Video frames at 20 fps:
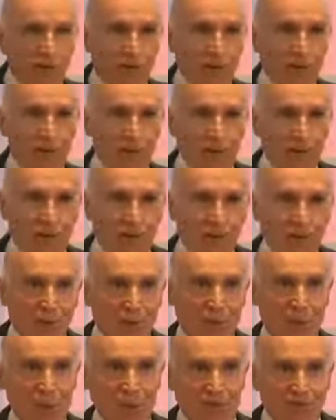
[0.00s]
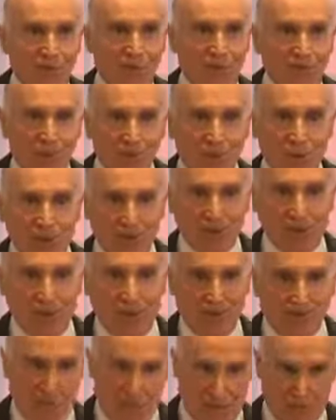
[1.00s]
la société civile au Liban.
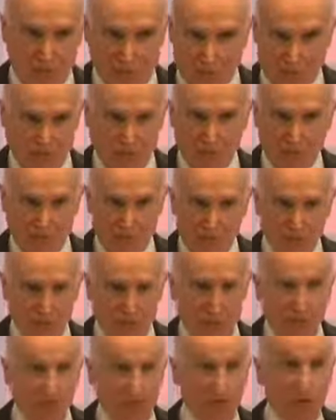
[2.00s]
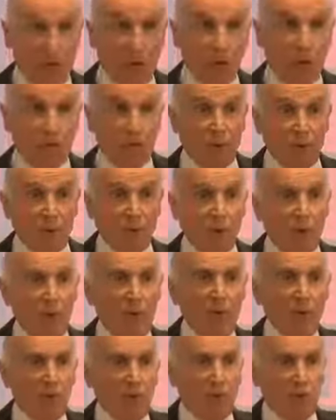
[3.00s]
Comme ça, vous pouvez savoir. Il y a au Liban
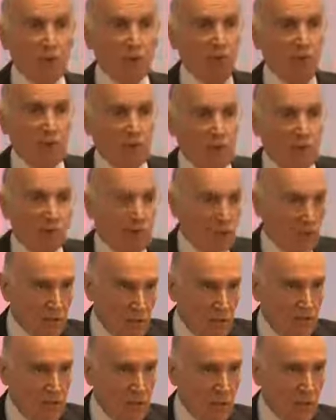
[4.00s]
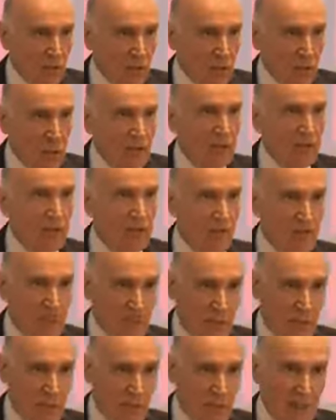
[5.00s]
860 centres médicaux et
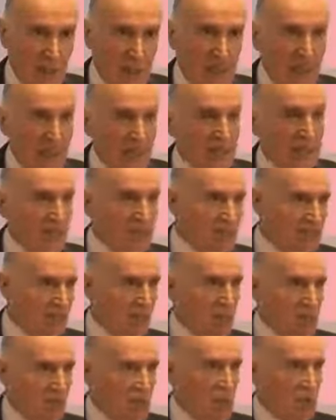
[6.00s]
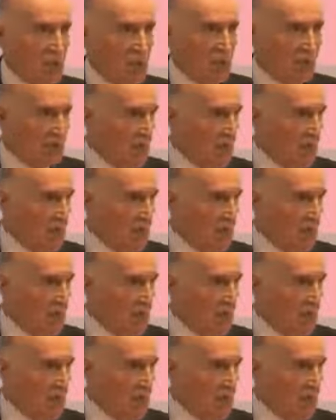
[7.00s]
dispensaires. 760